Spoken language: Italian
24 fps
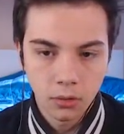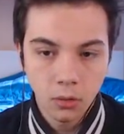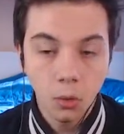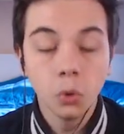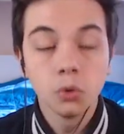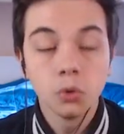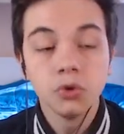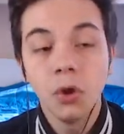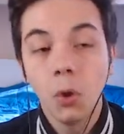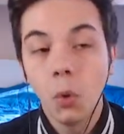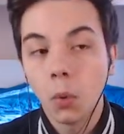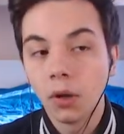
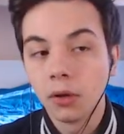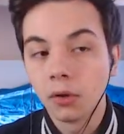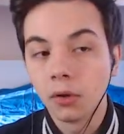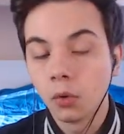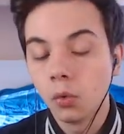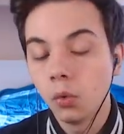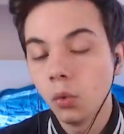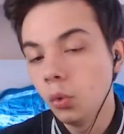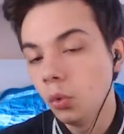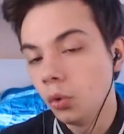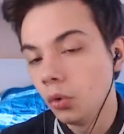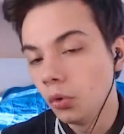O di
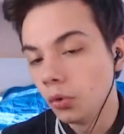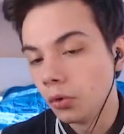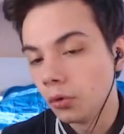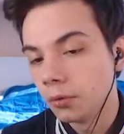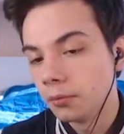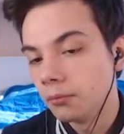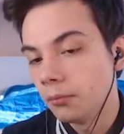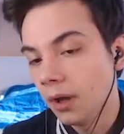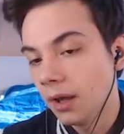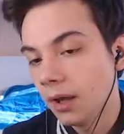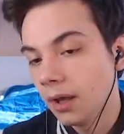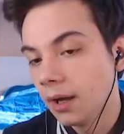qualcuno,
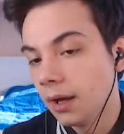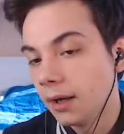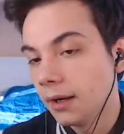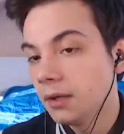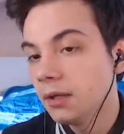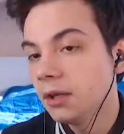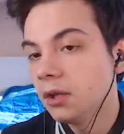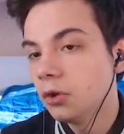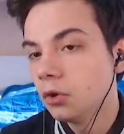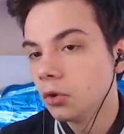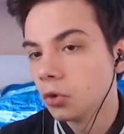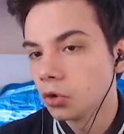magari,
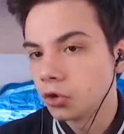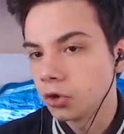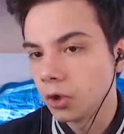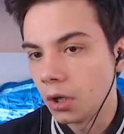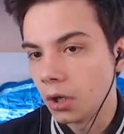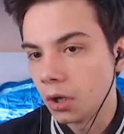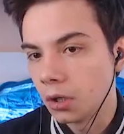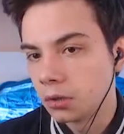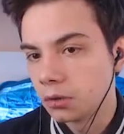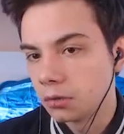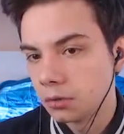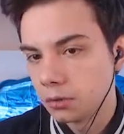chi lo
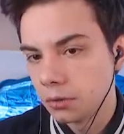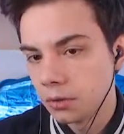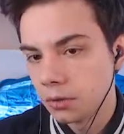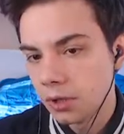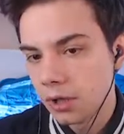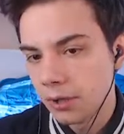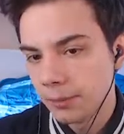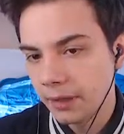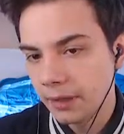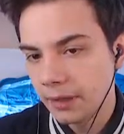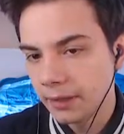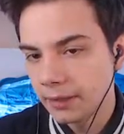sa.
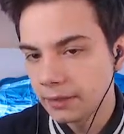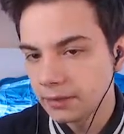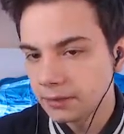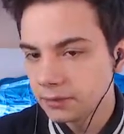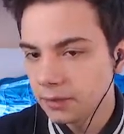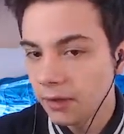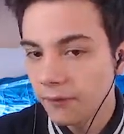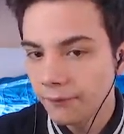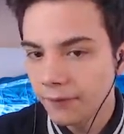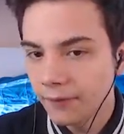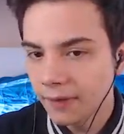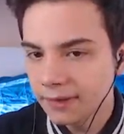Perché in
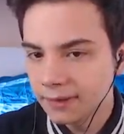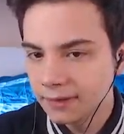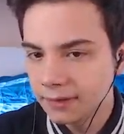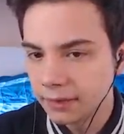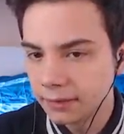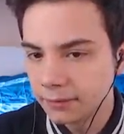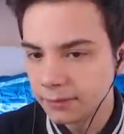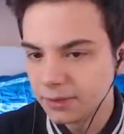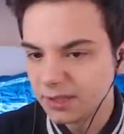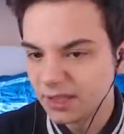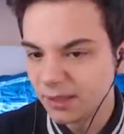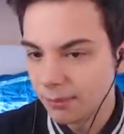effetti
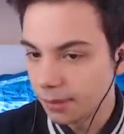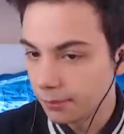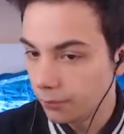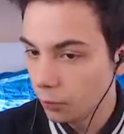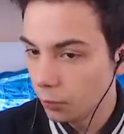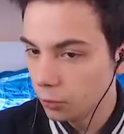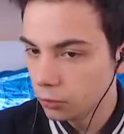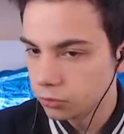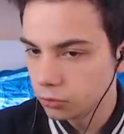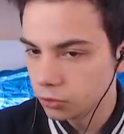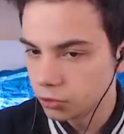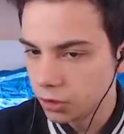mi sembra
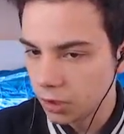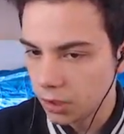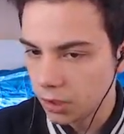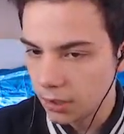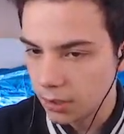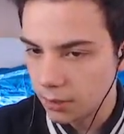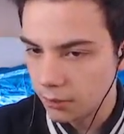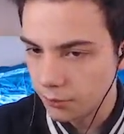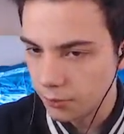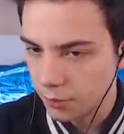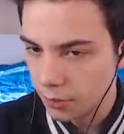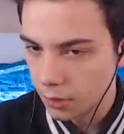molto
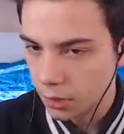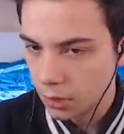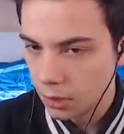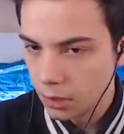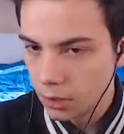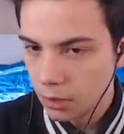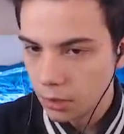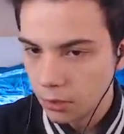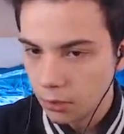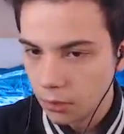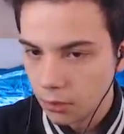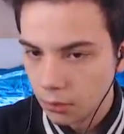strano.
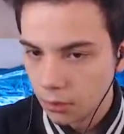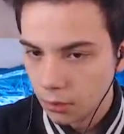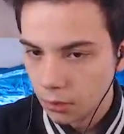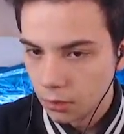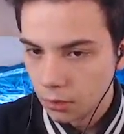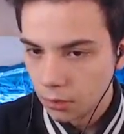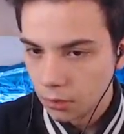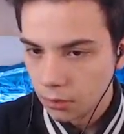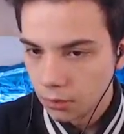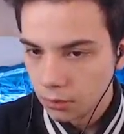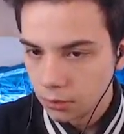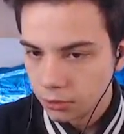
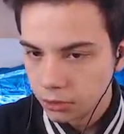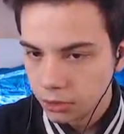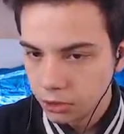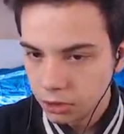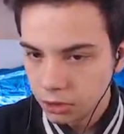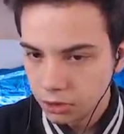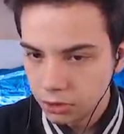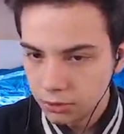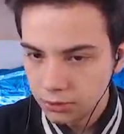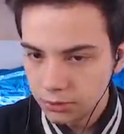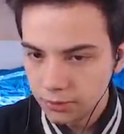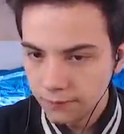
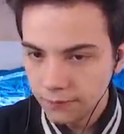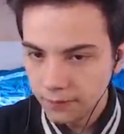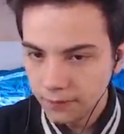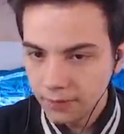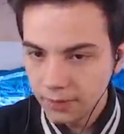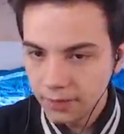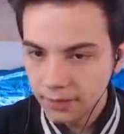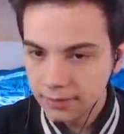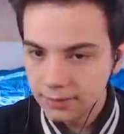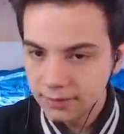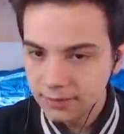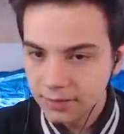Si
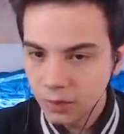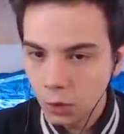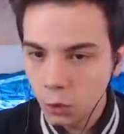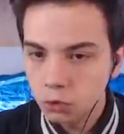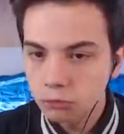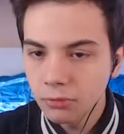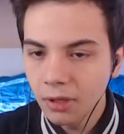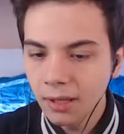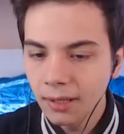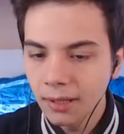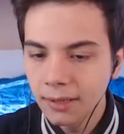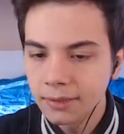vede, secondo
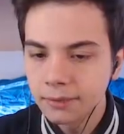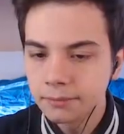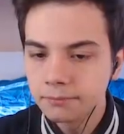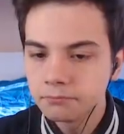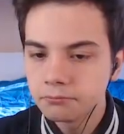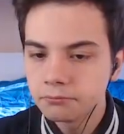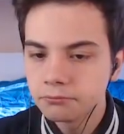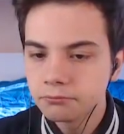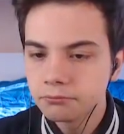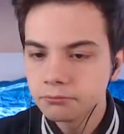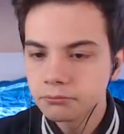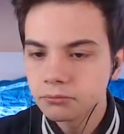me
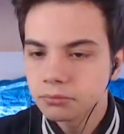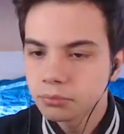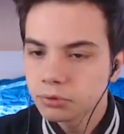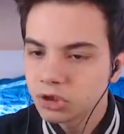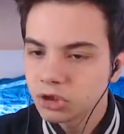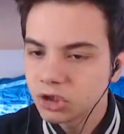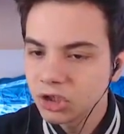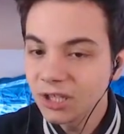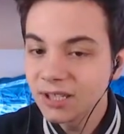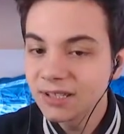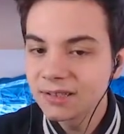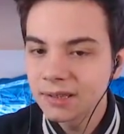
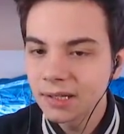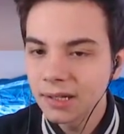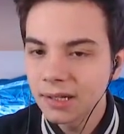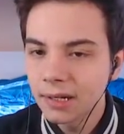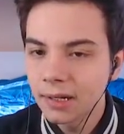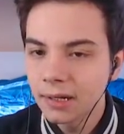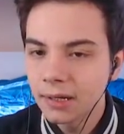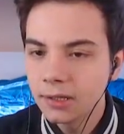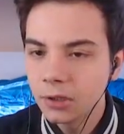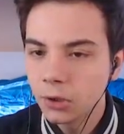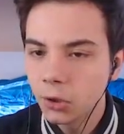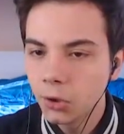
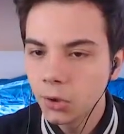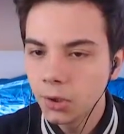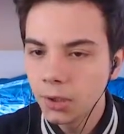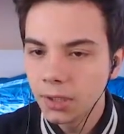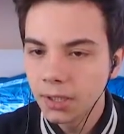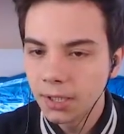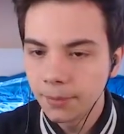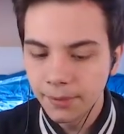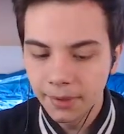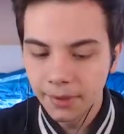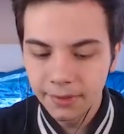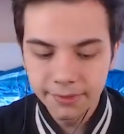c'entra i
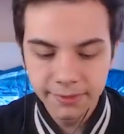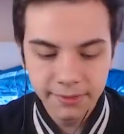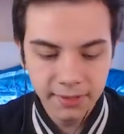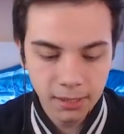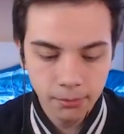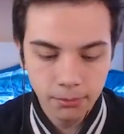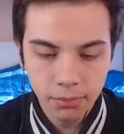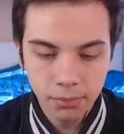collegamenti che